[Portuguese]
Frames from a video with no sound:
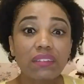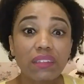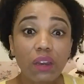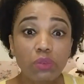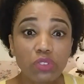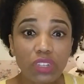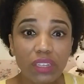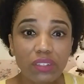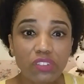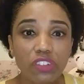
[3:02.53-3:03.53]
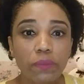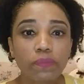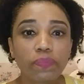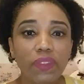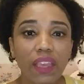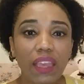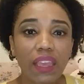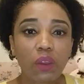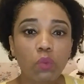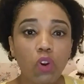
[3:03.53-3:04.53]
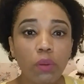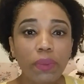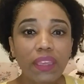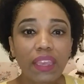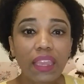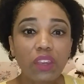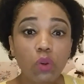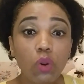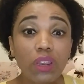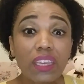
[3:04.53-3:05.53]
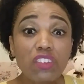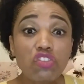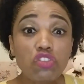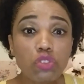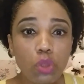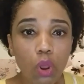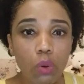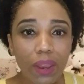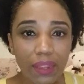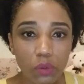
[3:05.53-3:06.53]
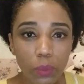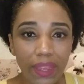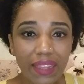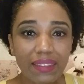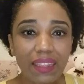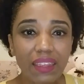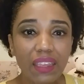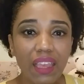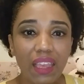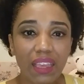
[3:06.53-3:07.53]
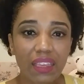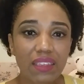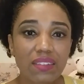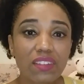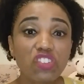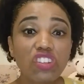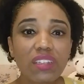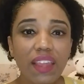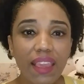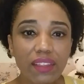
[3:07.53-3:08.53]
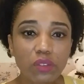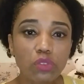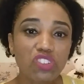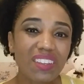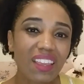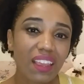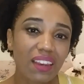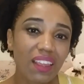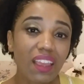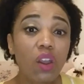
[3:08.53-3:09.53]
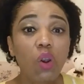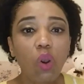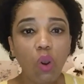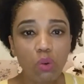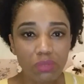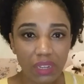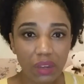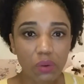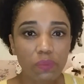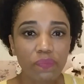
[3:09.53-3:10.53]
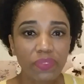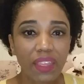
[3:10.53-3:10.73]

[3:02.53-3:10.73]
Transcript: Então, gente, é, o homem ele conquistou lá no Éden esse direito de querer ou não.